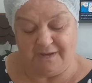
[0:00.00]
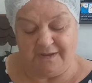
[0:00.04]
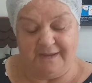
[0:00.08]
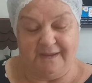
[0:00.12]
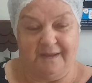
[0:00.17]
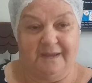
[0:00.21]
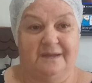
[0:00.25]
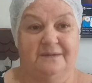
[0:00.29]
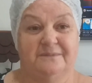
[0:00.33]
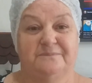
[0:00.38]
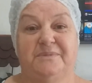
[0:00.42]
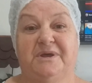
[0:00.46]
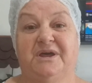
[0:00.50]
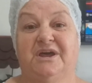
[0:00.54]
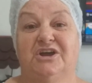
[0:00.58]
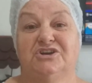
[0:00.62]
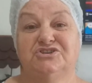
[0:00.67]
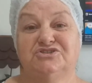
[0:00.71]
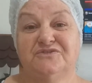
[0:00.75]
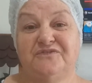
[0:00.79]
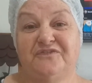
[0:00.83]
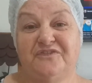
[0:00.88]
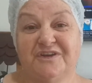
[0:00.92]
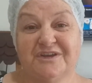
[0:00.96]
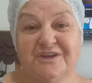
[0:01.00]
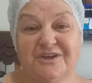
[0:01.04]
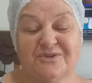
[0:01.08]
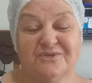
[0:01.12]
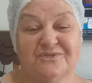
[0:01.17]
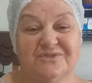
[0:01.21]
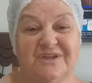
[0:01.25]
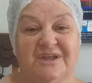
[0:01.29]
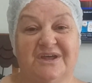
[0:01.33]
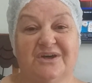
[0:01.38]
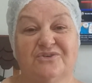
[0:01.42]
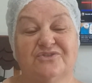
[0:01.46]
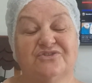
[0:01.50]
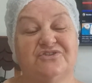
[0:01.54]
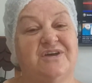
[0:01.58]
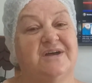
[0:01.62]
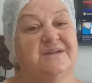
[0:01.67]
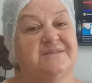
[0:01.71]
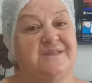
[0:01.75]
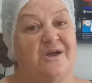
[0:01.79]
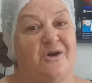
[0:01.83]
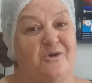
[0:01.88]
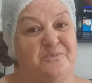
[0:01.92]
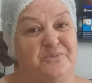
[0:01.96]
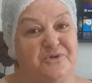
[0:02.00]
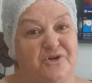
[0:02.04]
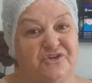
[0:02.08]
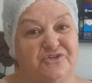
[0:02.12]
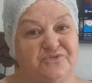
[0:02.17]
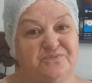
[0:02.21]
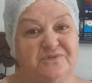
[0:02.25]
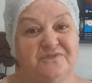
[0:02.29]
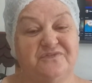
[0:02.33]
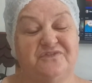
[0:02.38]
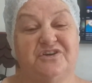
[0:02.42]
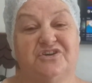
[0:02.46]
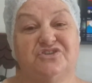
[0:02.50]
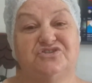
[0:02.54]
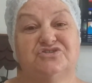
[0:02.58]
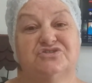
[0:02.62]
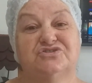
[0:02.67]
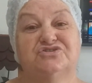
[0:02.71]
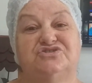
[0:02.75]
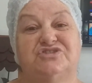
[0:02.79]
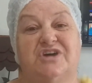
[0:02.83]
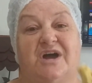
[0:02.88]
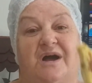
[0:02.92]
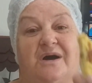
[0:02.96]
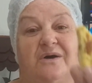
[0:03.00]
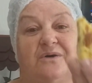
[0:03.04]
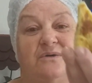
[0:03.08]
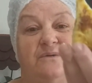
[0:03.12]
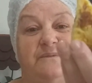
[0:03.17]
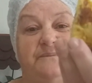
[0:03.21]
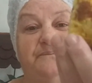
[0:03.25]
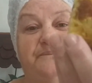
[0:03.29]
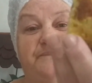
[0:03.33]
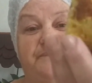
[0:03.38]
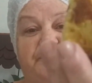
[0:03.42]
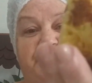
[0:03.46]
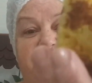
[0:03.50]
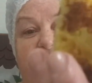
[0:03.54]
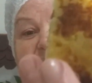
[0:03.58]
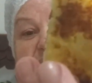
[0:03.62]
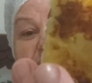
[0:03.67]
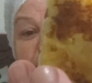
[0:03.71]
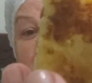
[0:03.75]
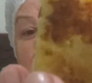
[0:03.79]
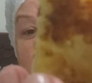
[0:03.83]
É, beijo, fique com Deus e até o próximo vídeo. Tchau! Vamos